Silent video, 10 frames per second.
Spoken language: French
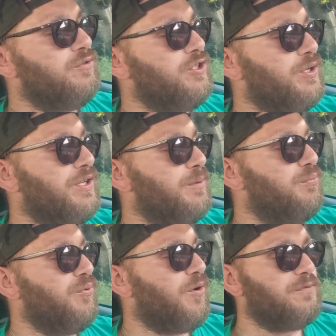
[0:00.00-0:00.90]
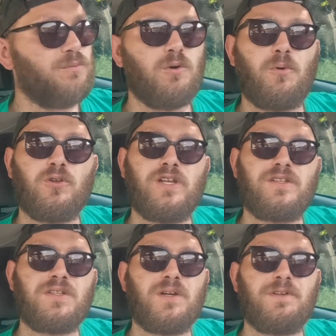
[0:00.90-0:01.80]
J'ai plus envie de me prendre la
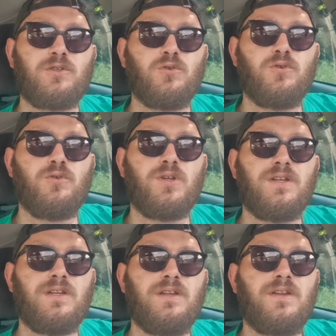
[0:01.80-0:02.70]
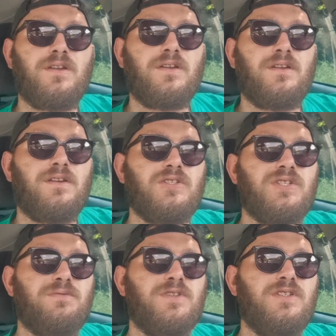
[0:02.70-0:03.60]
tête avec eux et,
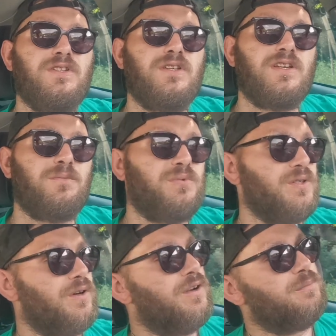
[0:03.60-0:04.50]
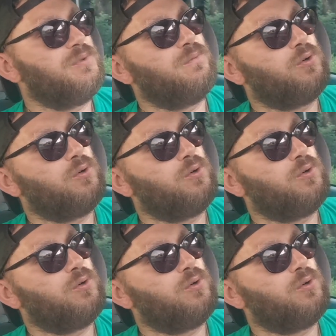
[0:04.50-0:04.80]
c'est fini et puis, euh, et puis